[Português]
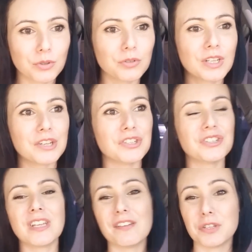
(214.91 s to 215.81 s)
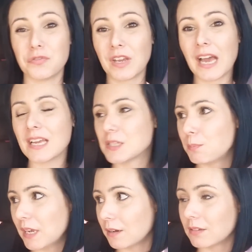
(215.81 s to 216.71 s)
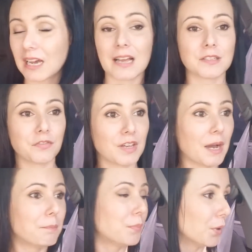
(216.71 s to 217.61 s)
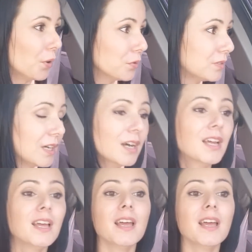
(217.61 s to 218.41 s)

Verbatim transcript: todo que a gente teve de ficar esperando a casa ficar pronta.